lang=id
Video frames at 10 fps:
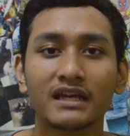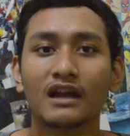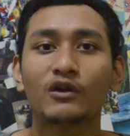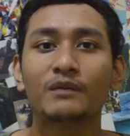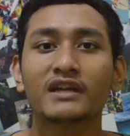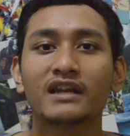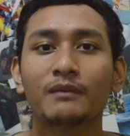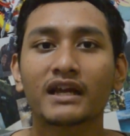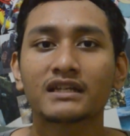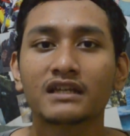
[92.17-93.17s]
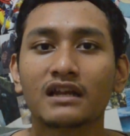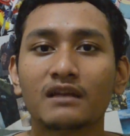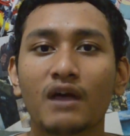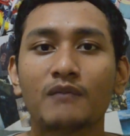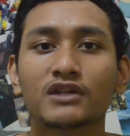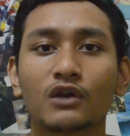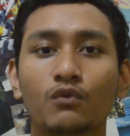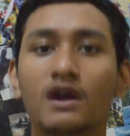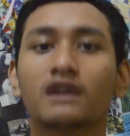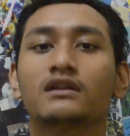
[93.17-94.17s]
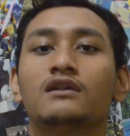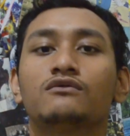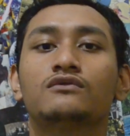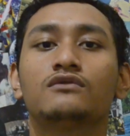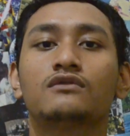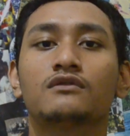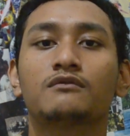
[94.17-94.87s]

Lalu dia menjadi depresi dan dia menghabiskan uangnya untuk